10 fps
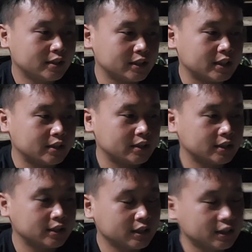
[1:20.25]
Oi,
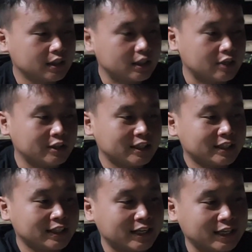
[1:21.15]
kau ingat
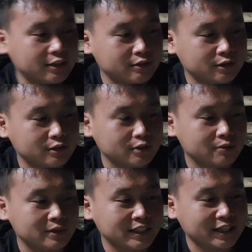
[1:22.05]
lagi kah itu
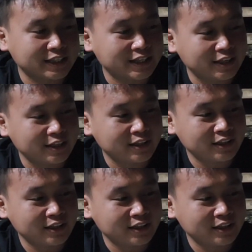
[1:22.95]
sumandak yang